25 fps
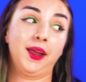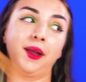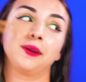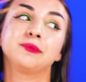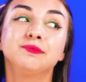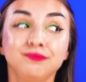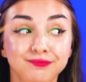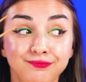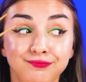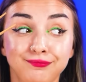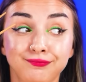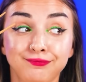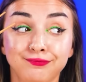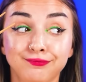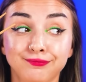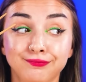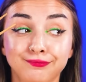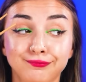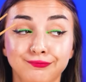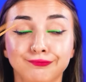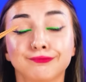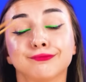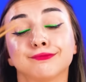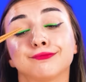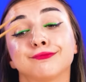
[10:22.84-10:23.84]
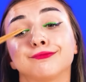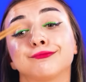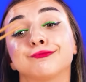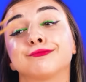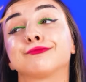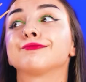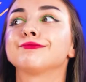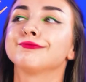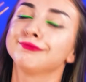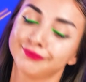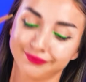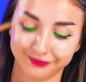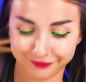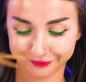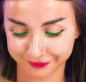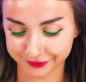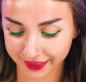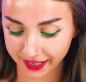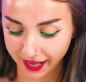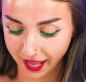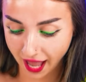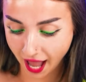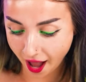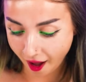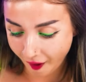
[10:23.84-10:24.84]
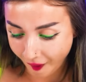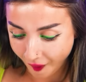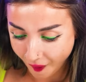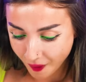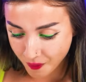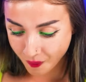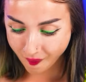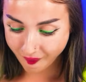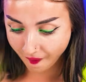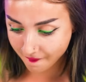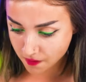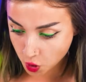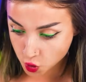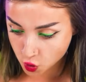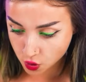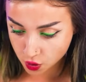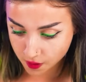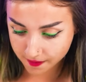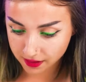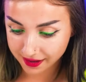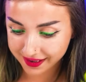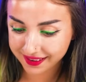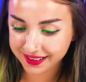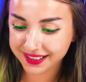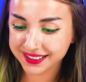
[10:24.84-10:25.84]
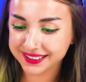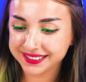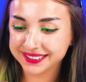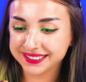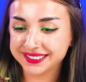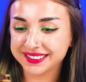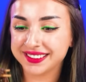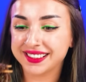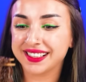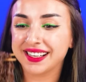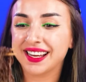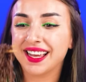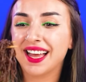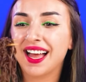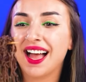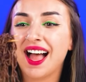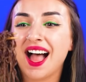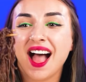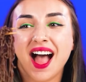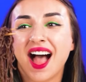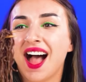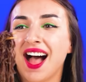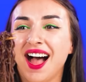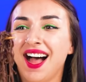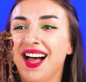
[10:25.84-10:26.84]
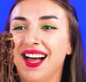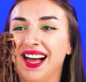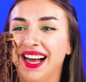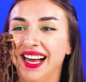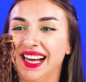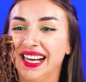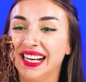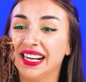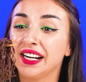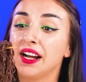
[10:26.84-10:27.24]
makan mie dengan sumpit. Apa kamu tahu cara pakainya? Oh,